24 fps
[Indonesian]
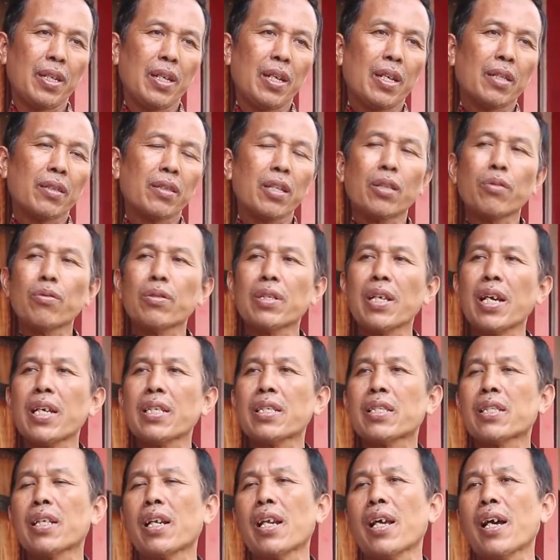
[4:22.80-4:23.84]
Tentunya
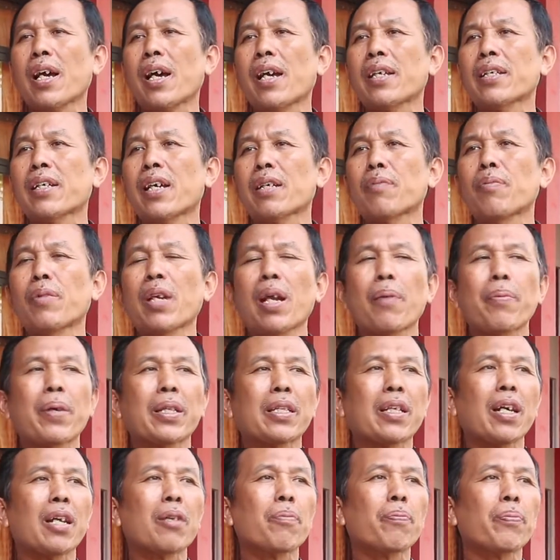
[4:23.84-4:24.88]
setelah kalian
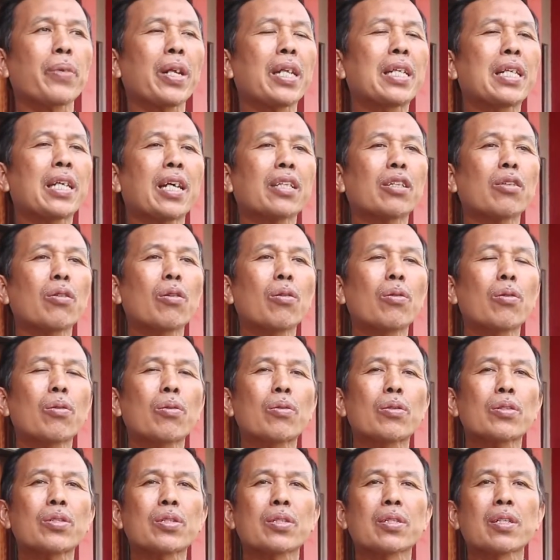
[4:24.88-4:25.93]
mendapatkan predikat
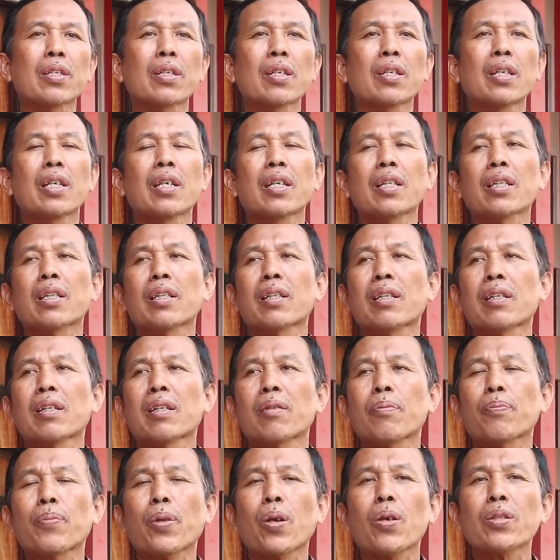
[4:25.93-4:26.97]
lulus,
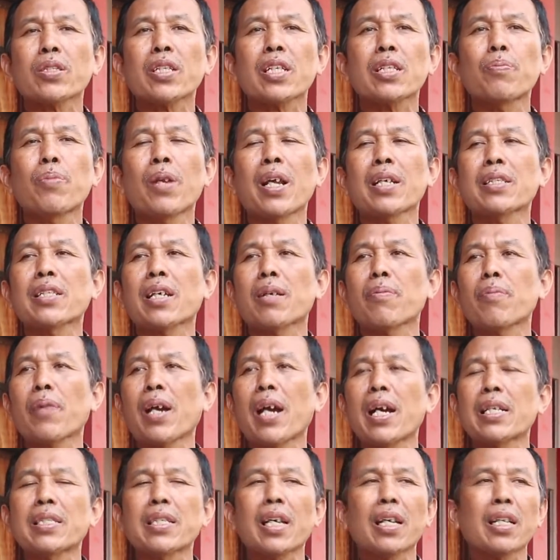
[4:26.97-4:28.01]
proses belajar
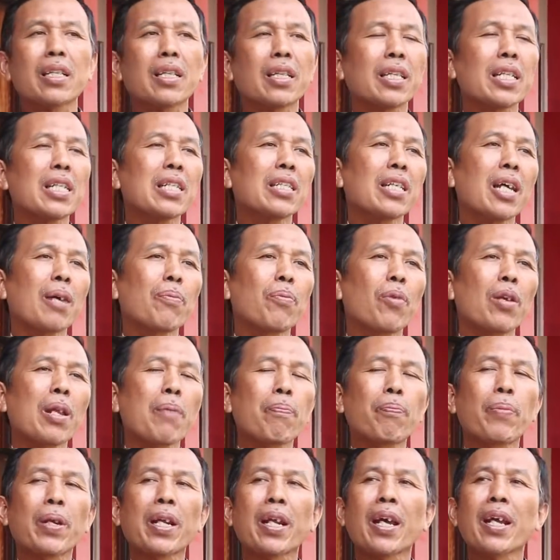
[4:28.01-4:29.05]
mengajar tidak boleh
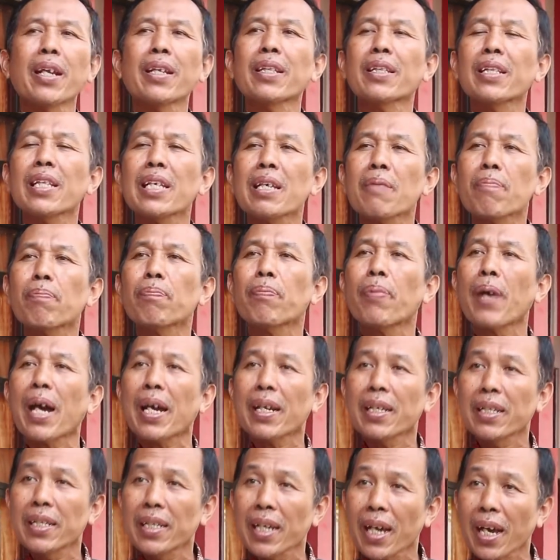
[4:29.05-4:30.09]
berhenti
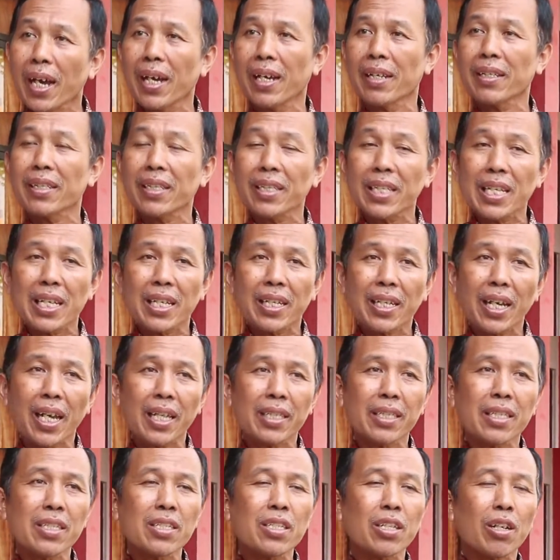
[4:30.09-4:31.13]
pada tingkat
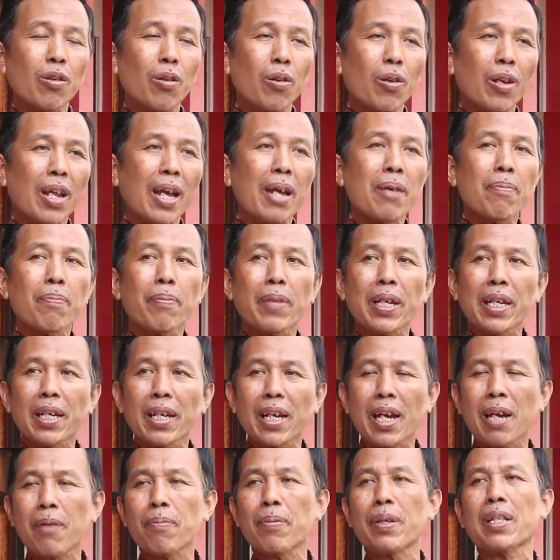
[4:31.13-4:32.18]
sekolah
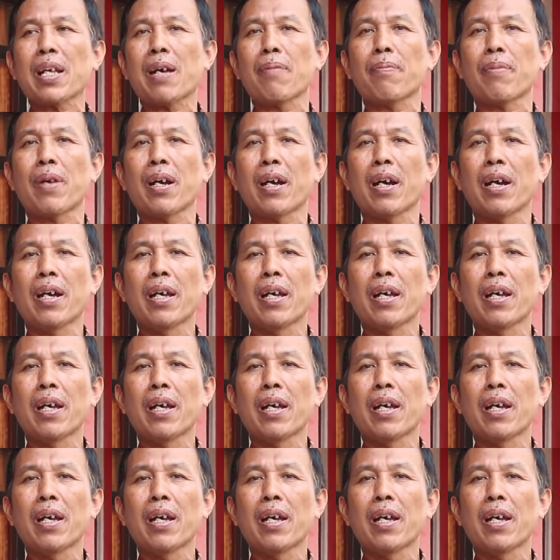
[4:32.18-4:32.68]
menengah pertama.